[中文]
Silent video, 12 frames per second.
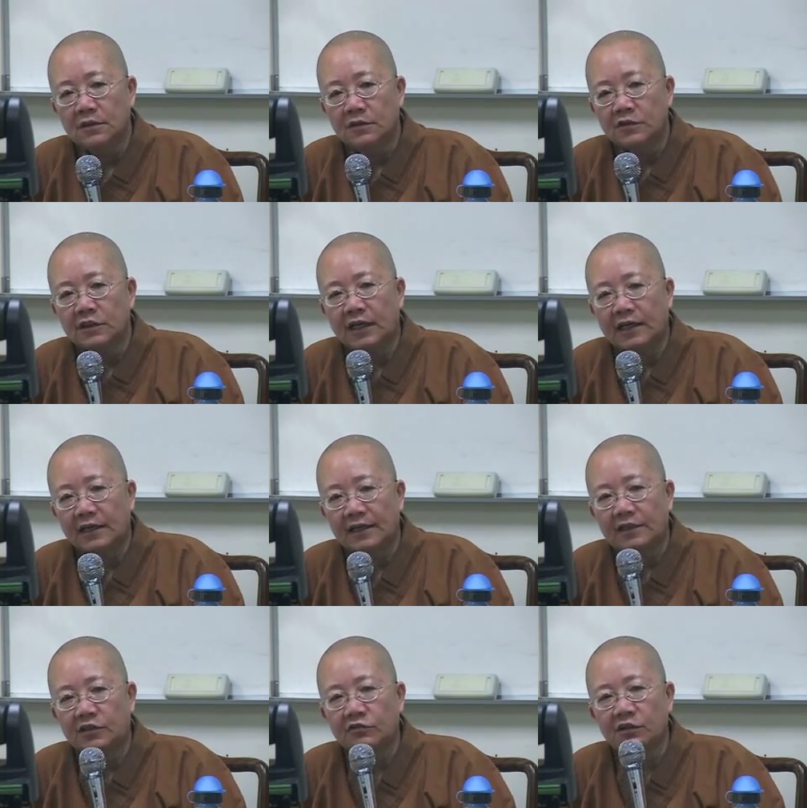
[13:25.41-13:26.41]
去看看
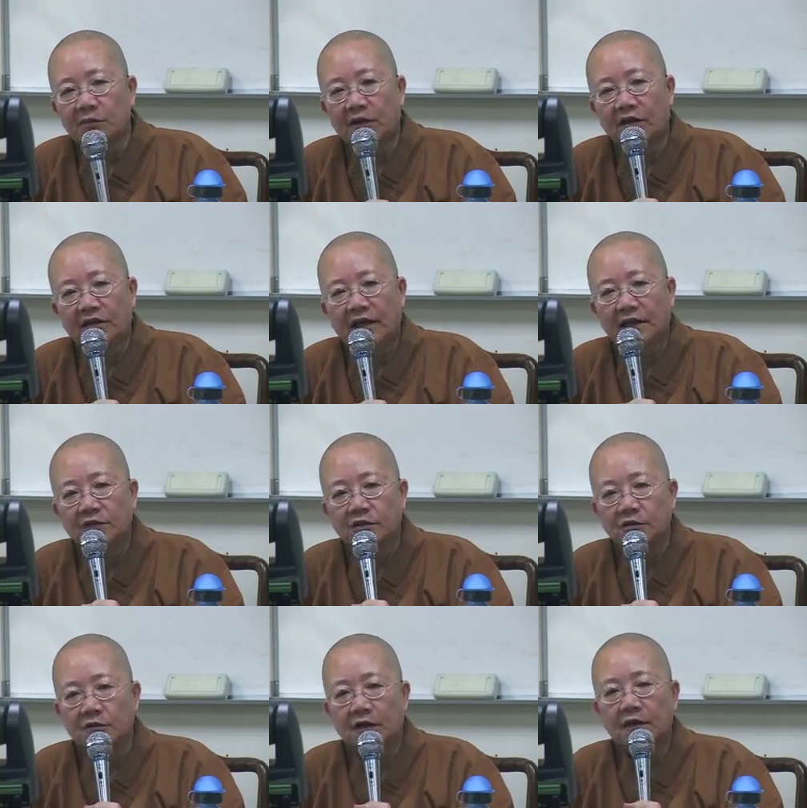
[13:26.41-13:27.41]
他究竟跑到哪里
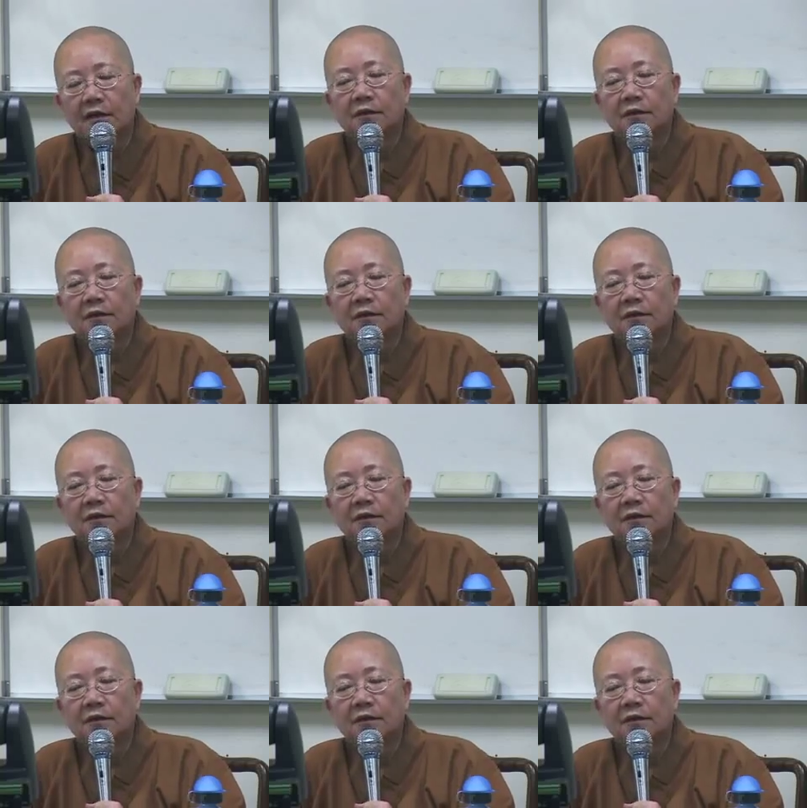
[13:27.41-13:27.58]
去玩。